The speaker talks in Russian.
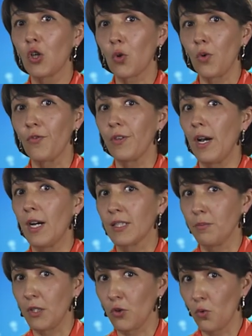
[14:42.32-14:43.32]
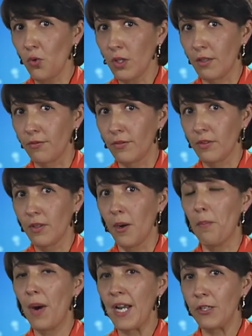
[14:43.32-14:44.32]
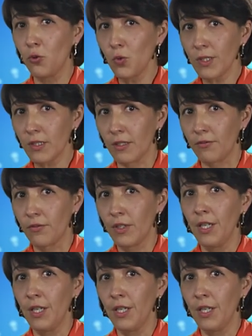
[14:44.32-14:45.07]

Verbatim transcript: Кровь осьминогов, моллюсков